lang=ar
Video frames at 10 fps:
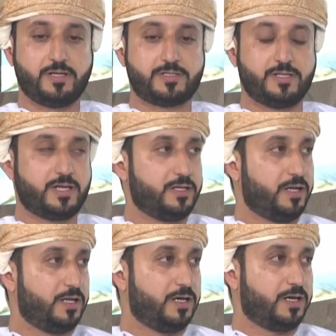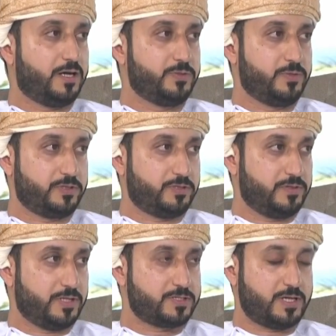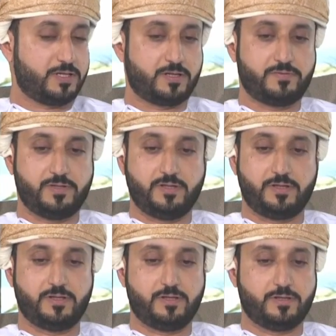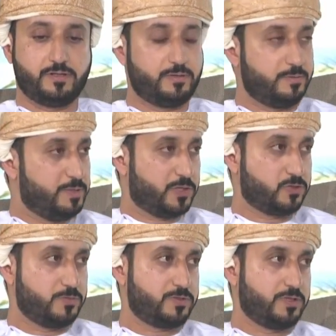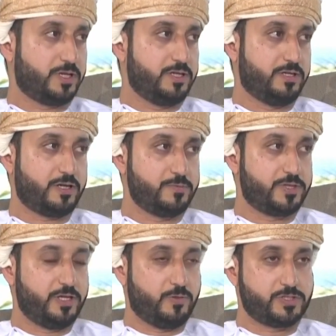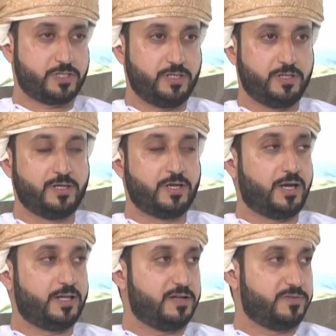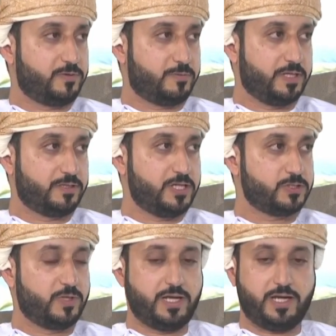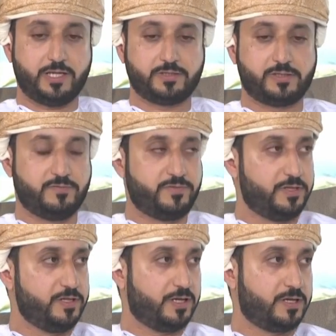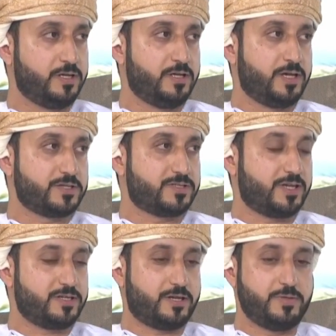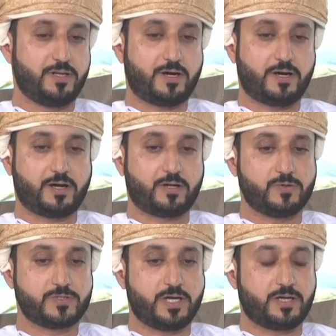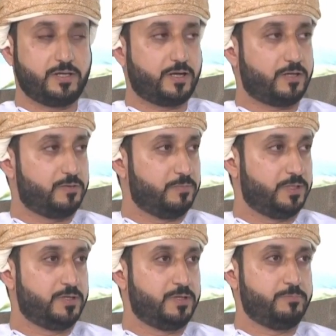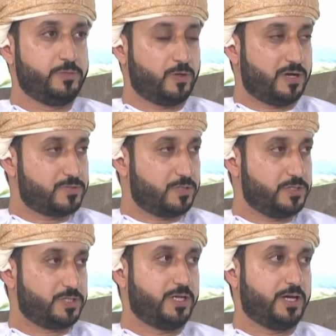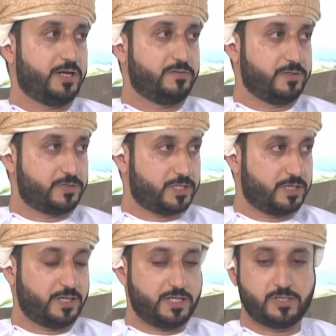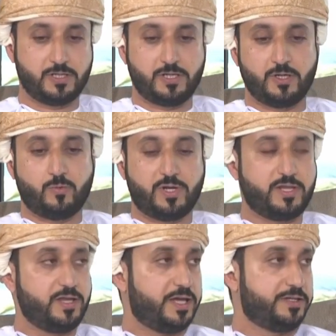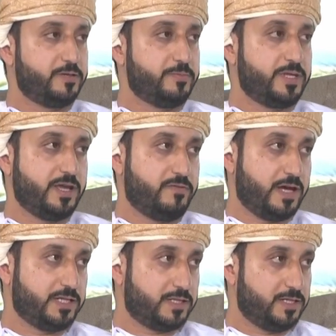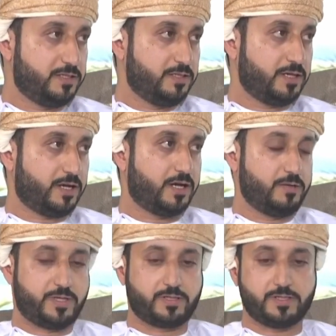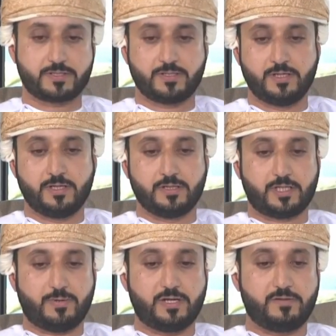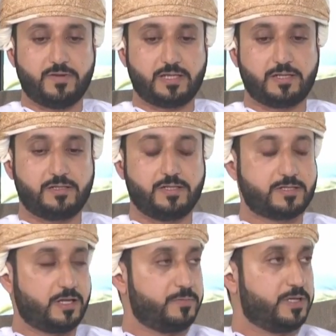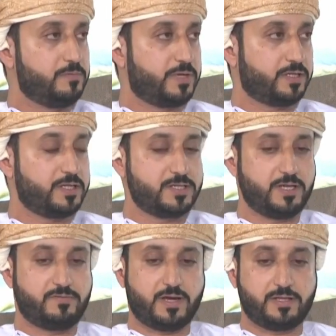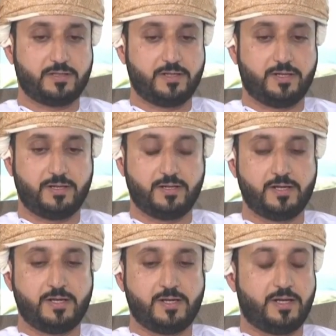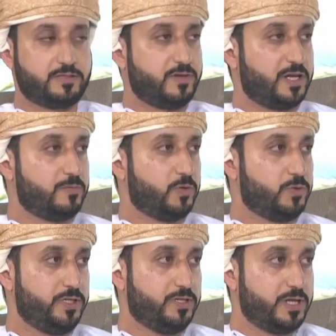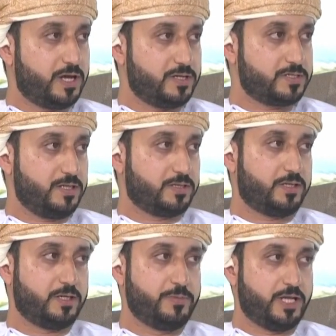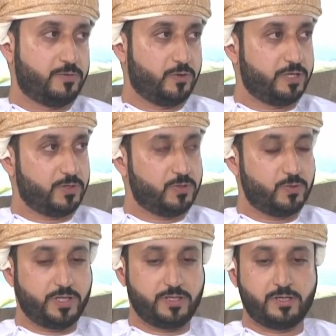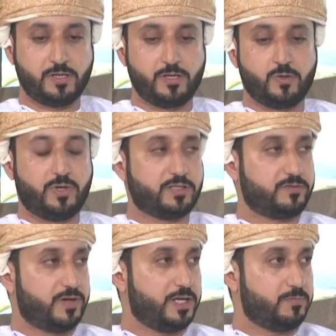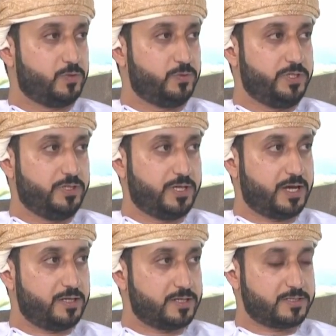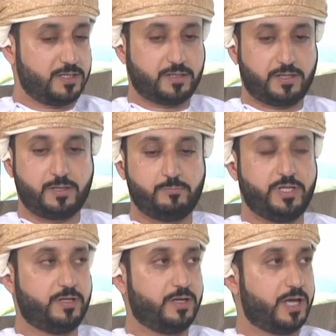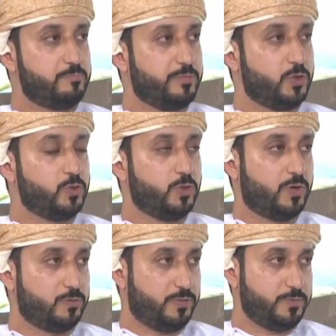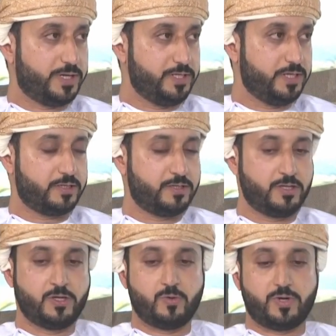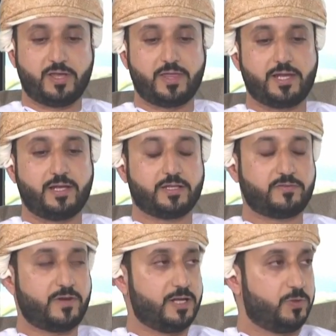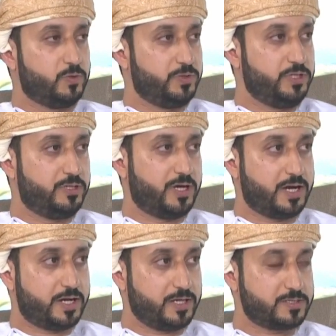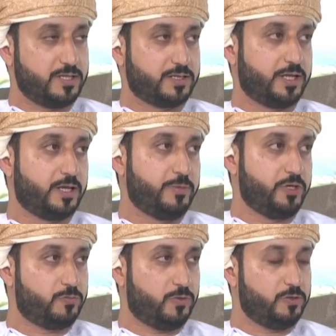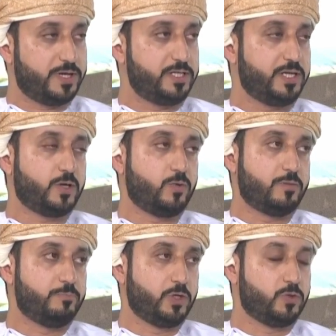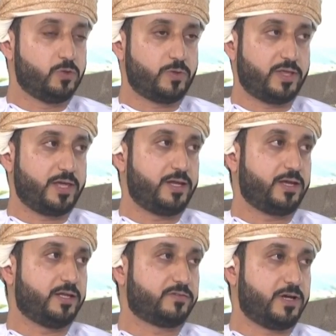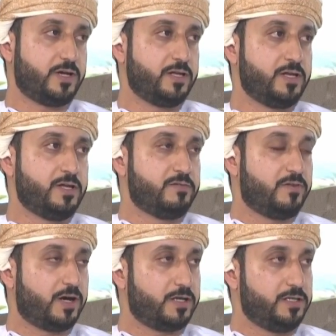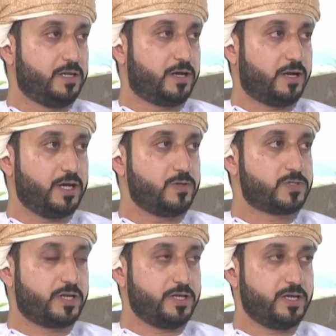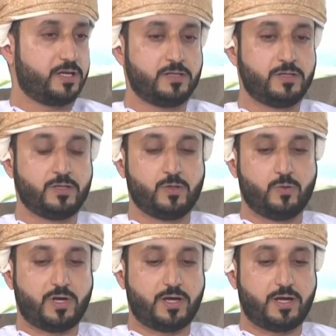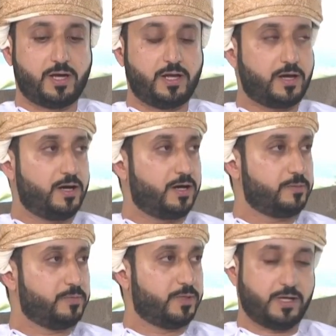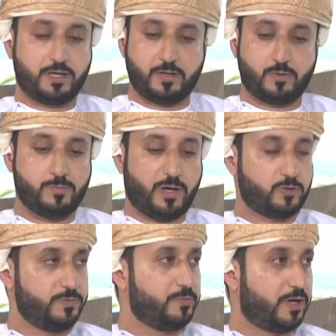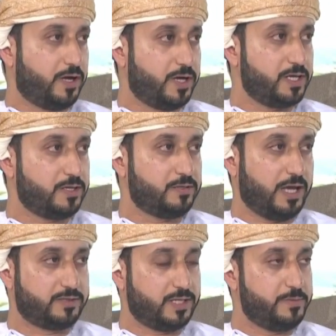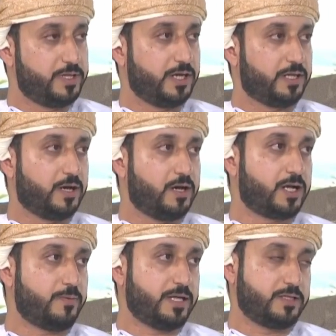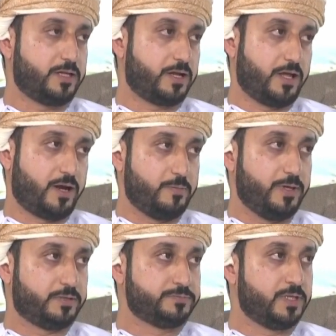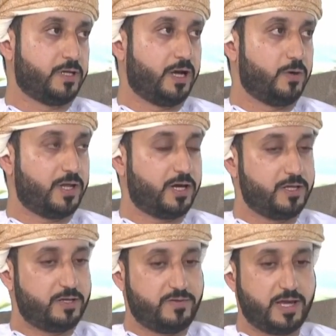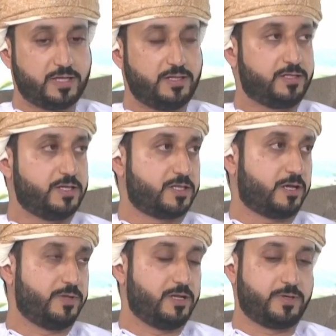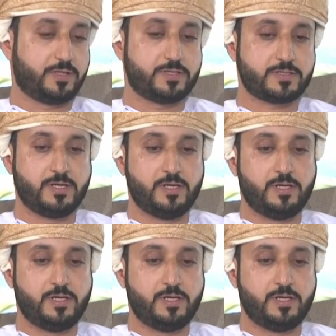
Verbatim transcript: استنادا على قانون الطفل الصادر في بالمرسوم السلطاني رقم 22 على 2014 ولائحة التنفيذية الصادرة بالقرار الوزاري رقم 125 على 2019 والذي حدد من هي الفئات التي يرعاها المركز طبعا الفئات التي يستقبلها المركز هي فئات الأطفال المولودين داخل السلطنة من أبوين مجهولين والأطفال المولودين داخل السلطنة من أب مجهول وأم عمانية وكذلك الأطفال المولودين خارج السلطنة من أم عمانية وأب مجهول وكذلك الأطفال فاقدين الرعاية الأسرية والأقارب آه، والمحرومين من الرعاية حتى من درجة الأقارب حتى الدرجة الرابعة نعم. هؤلاء هي الفئات التي يستقبل المركز